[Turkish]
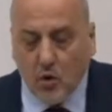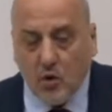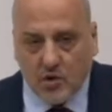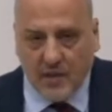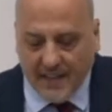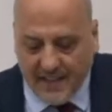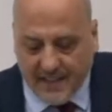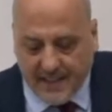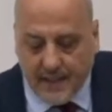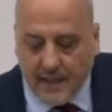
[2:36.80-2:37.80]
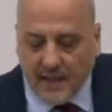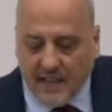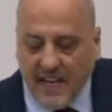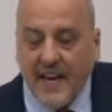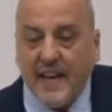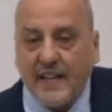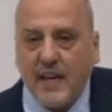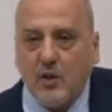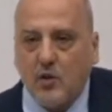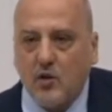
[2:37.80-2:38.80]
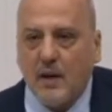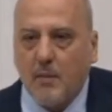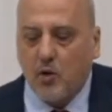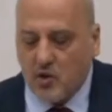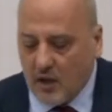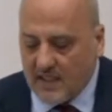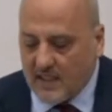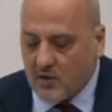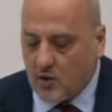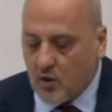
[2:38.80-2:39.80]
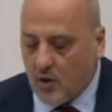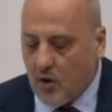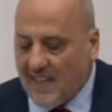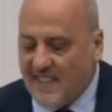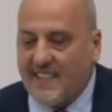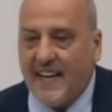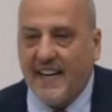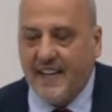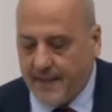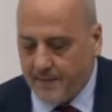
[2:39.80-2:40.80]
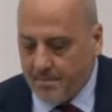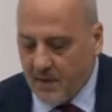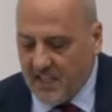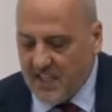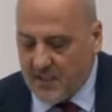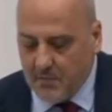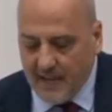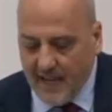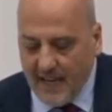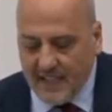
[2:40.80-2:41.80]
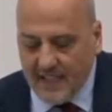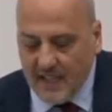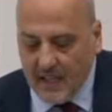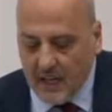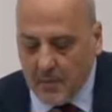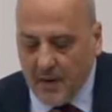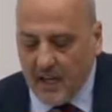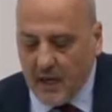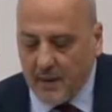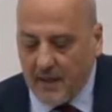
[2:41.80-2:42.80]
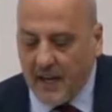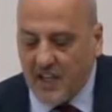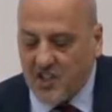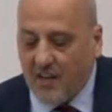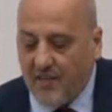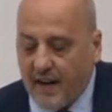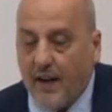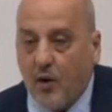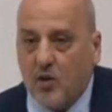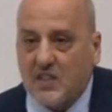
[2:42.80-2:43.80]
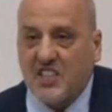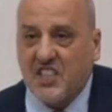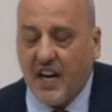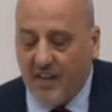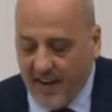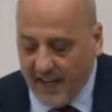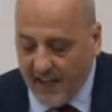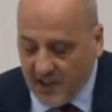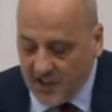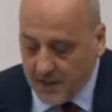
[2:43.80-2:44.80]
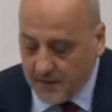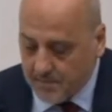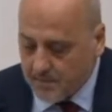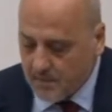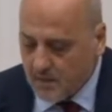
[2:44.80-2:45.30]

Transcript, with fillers: Bu yüzdendir ki KYK yurdunda bozuk asansörde ölen Zeren'in İzmir'de elektrik akımına kapılarak can veren Özge Ceren ve İnanç'ın,